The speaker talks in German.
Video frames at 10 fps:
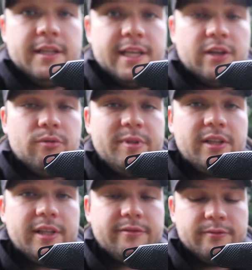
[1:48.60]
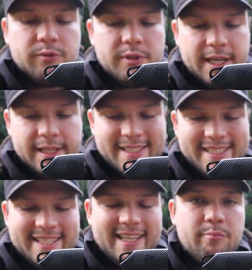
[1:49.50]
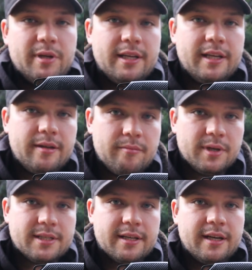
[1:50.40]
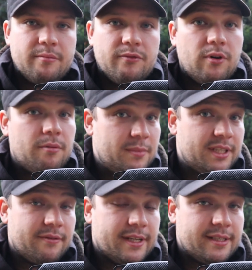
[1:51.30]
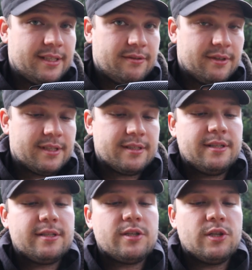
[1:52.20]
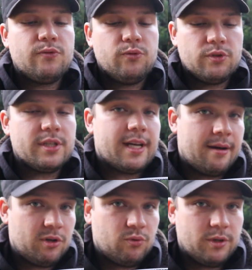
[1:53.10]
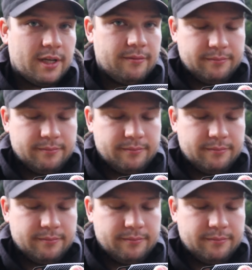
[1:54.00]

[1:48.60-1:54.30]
Der Gummigriff wird als TPE-Material beworben. Ich weiß nicht, was das ist. Es fühlt sich aber gut an.